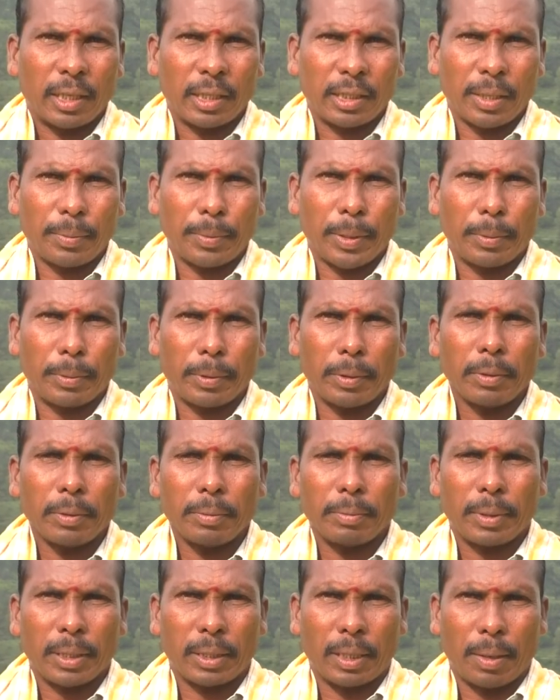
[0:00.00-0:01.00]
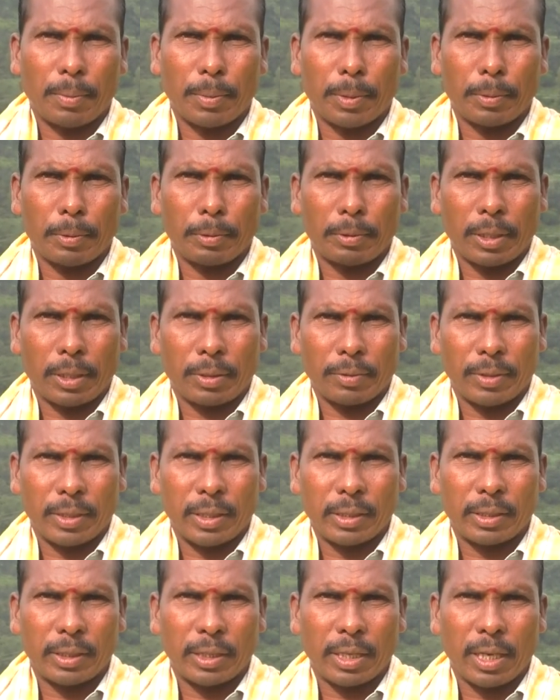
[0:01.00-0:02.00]
అదే సమయంలో మా గ్రామంలో
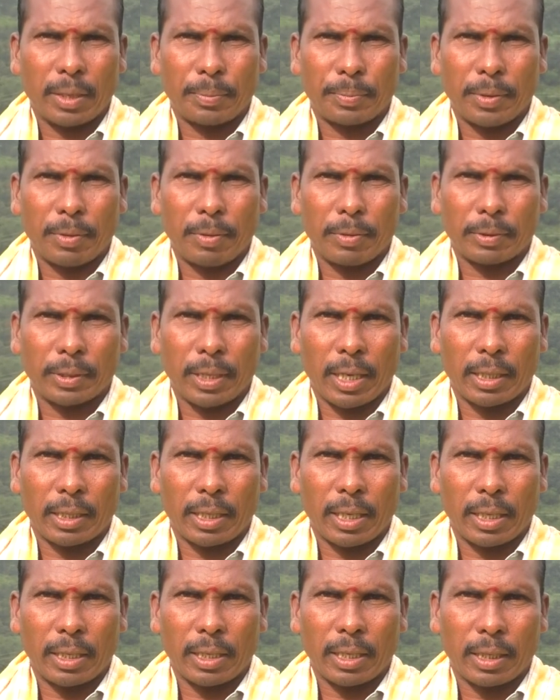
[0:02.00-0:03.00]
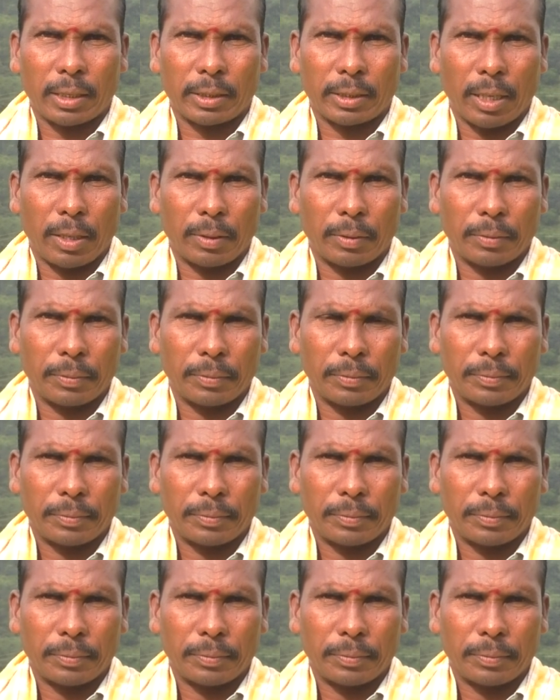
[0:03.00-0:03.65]
ఉన్నటువంటి సిఆర్పి వ్యవసాయ అధికారిని కలిశాను